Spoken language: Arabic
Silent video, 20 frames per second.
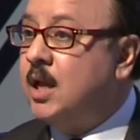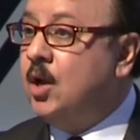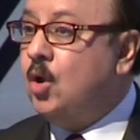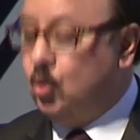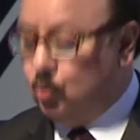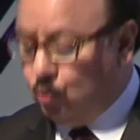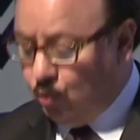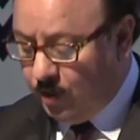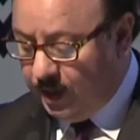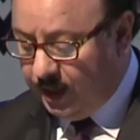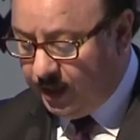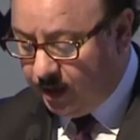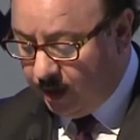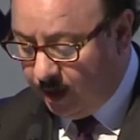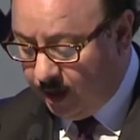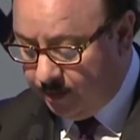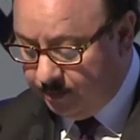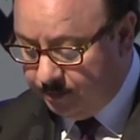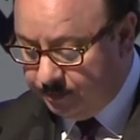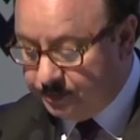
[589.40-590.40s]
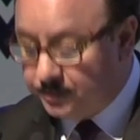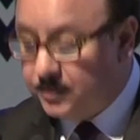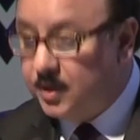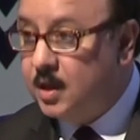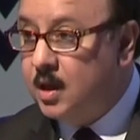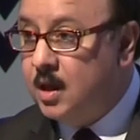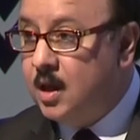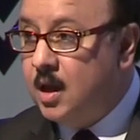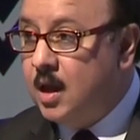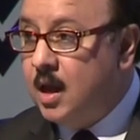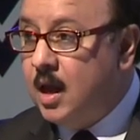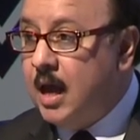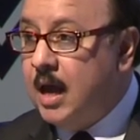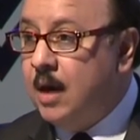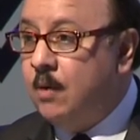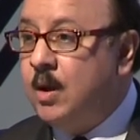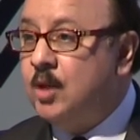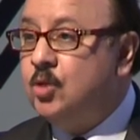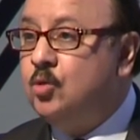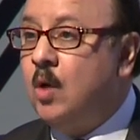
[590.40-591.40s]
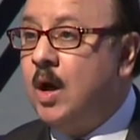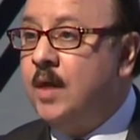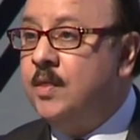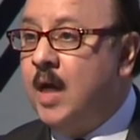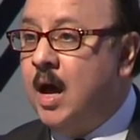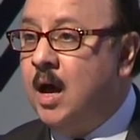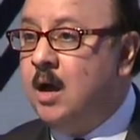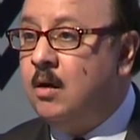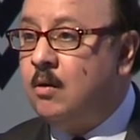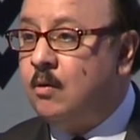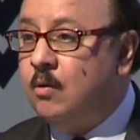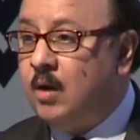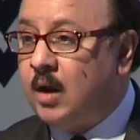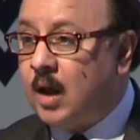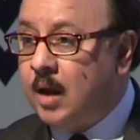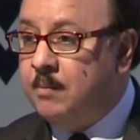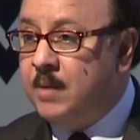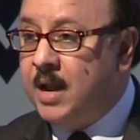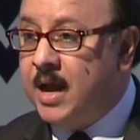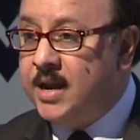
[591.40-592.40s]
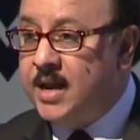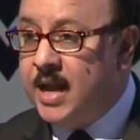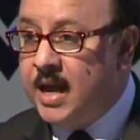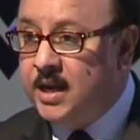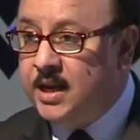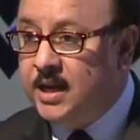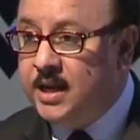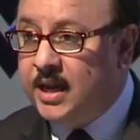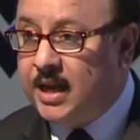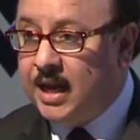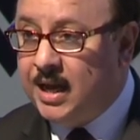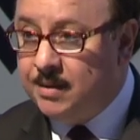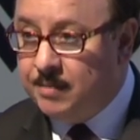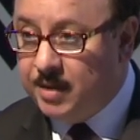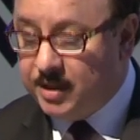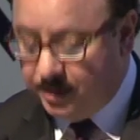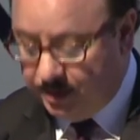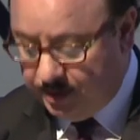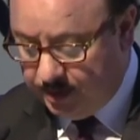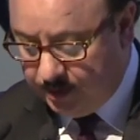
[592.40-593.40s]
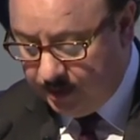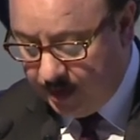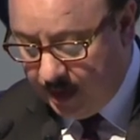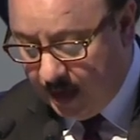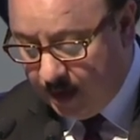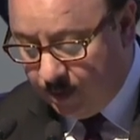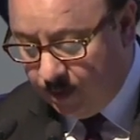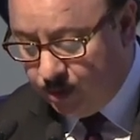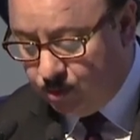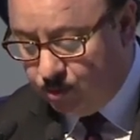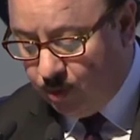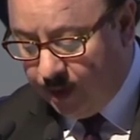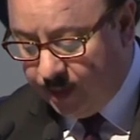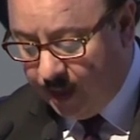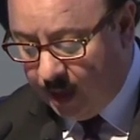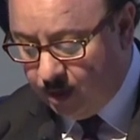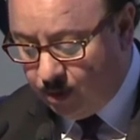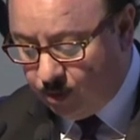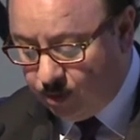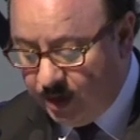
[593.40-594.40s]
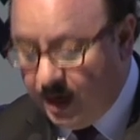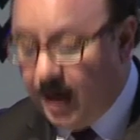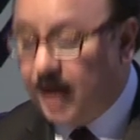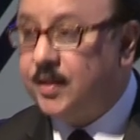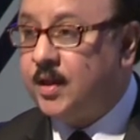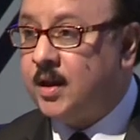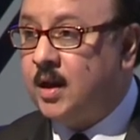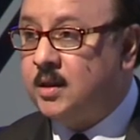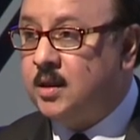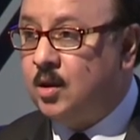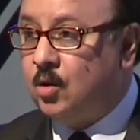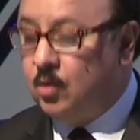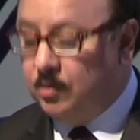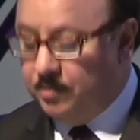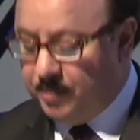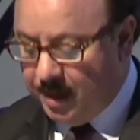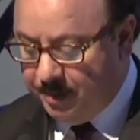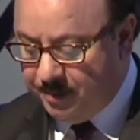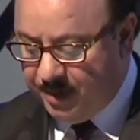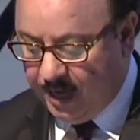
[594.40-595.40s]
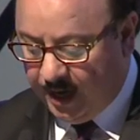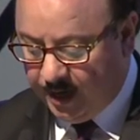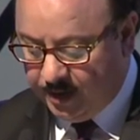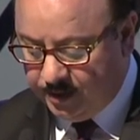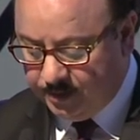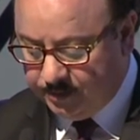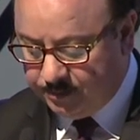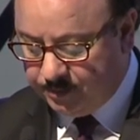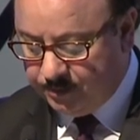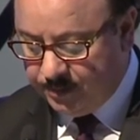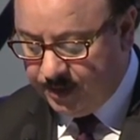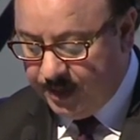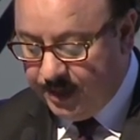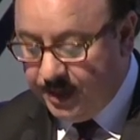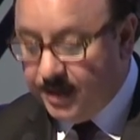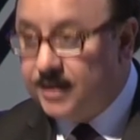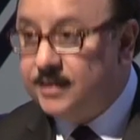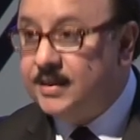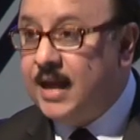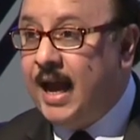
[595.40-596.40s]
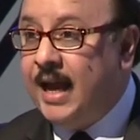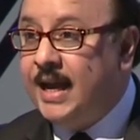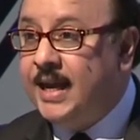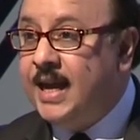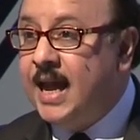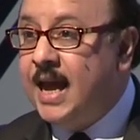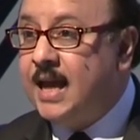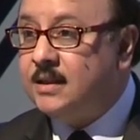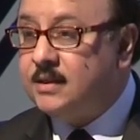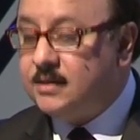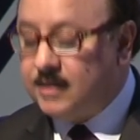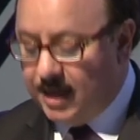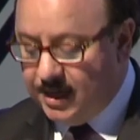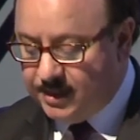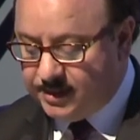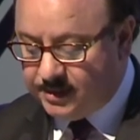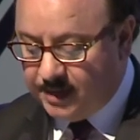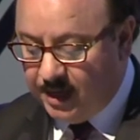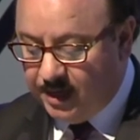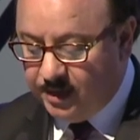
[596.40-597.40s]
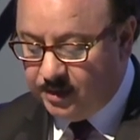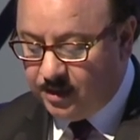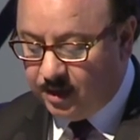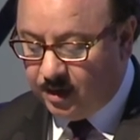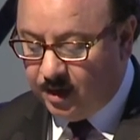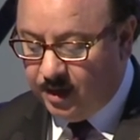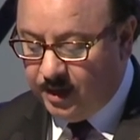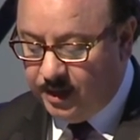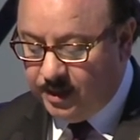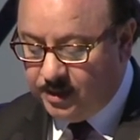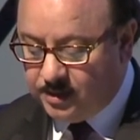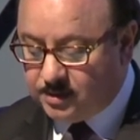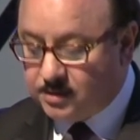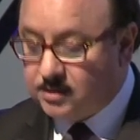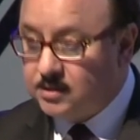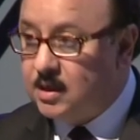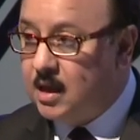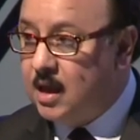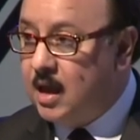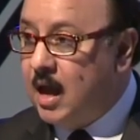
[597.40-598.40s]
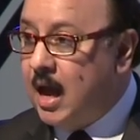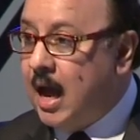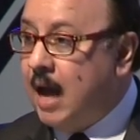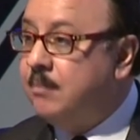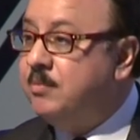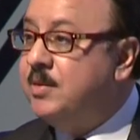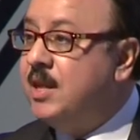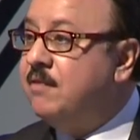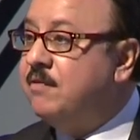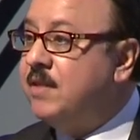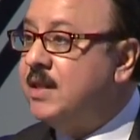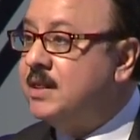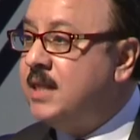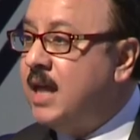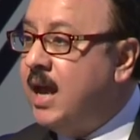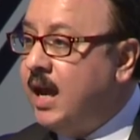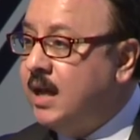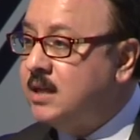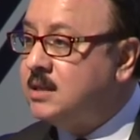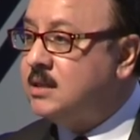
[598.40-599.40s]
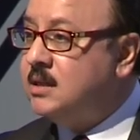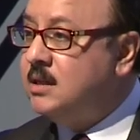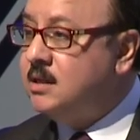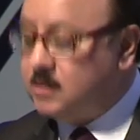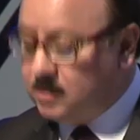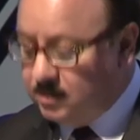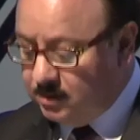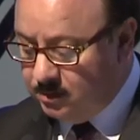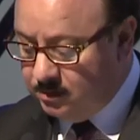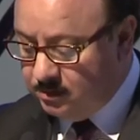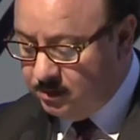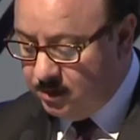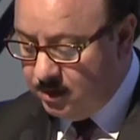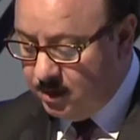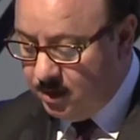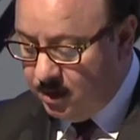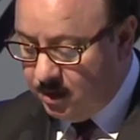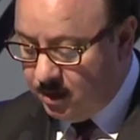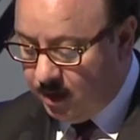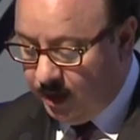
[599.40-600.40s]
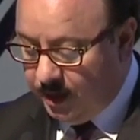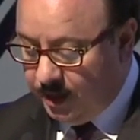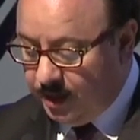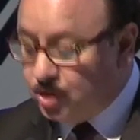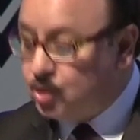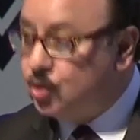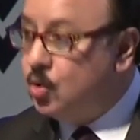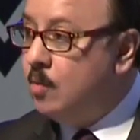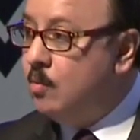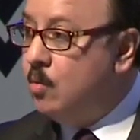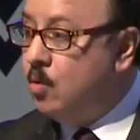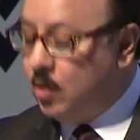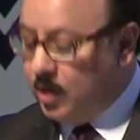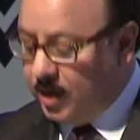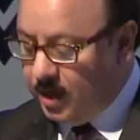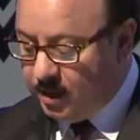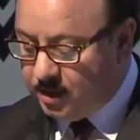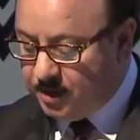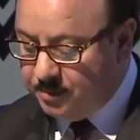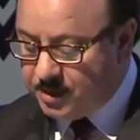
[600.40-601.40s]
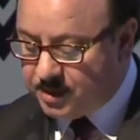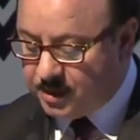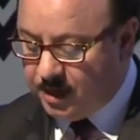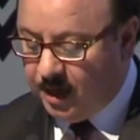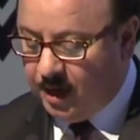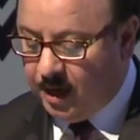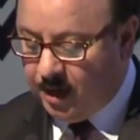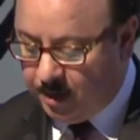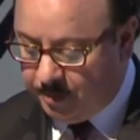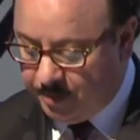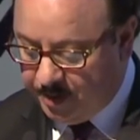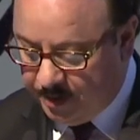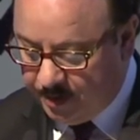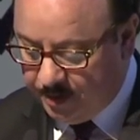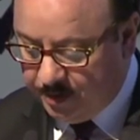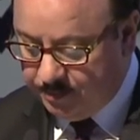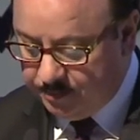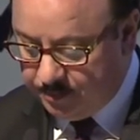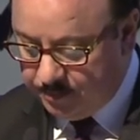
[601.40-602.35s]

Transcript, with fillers: الحضور الكرام أود أن أنقل قبل أن أنهي كلمتي أود أن أنقل لحضراتكم جميعا تحيات السيد الرئيس عبد الفتاح السيسي رئيس جمهورية مصر العربية